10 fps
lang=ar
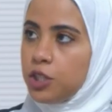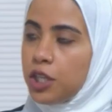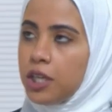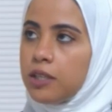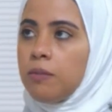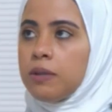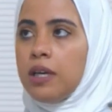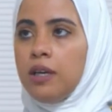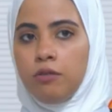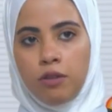شركه
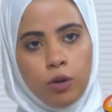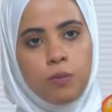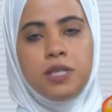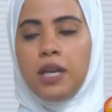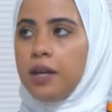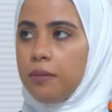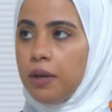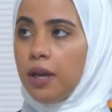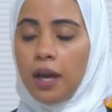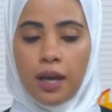المطاحن في الخبز
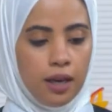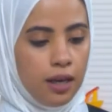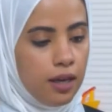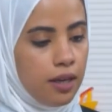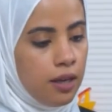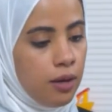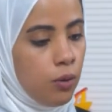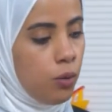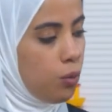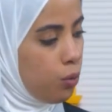العربي نعم
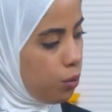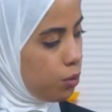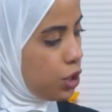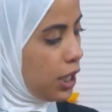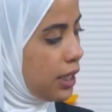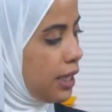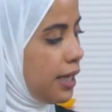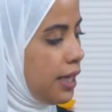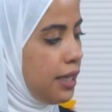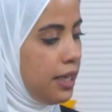آه، وان شاء الله
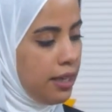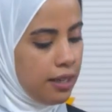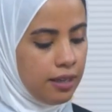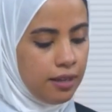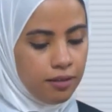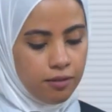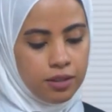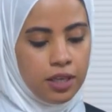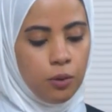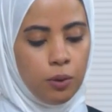يعني آه،
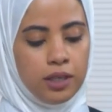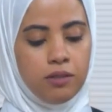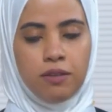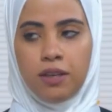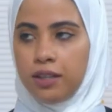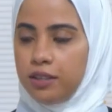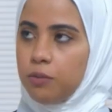تنوعت في عده